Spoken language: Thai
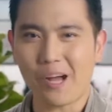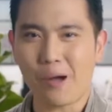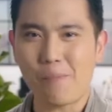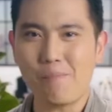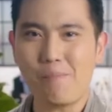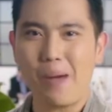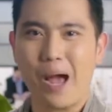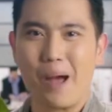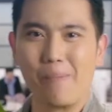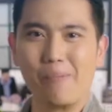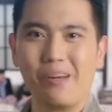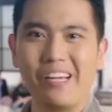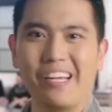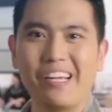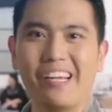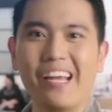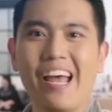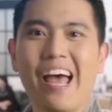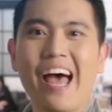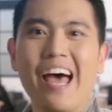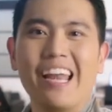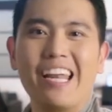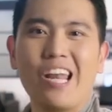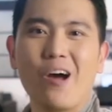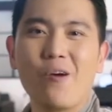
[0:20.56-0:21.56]
กรรมแบบนี้
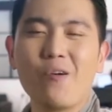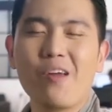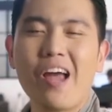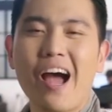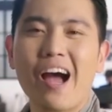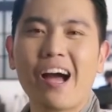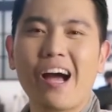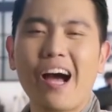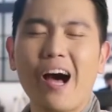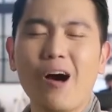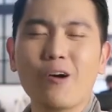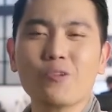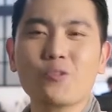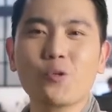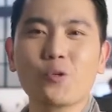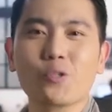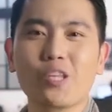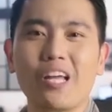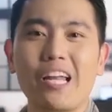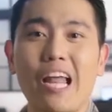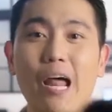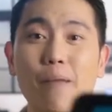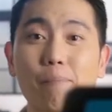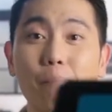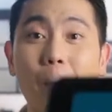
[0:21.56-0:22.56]
แล้วอยากเข้าสู่
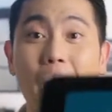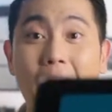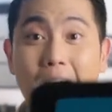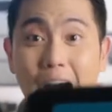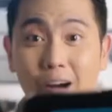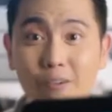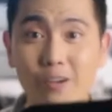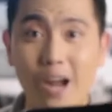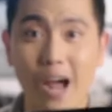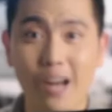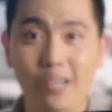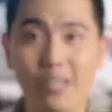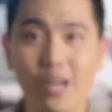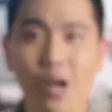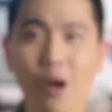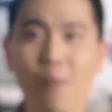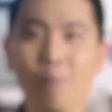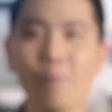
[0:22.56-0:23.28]
ตลาดภาครัฐ